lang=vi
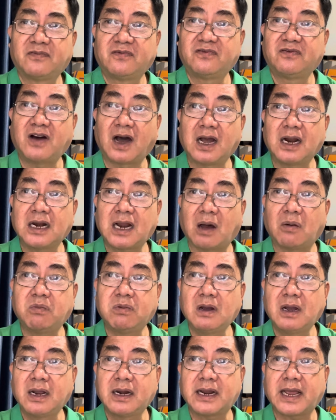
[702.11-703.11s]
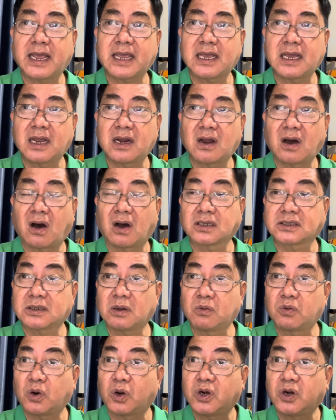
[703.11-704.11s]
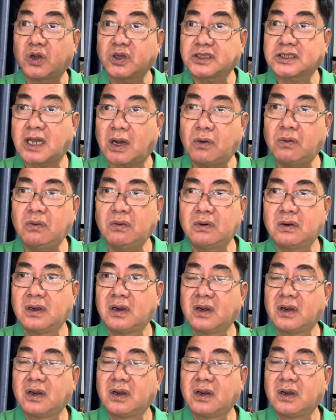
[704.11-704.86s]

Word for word: vận động người này người nọ xong rồi nói xấu,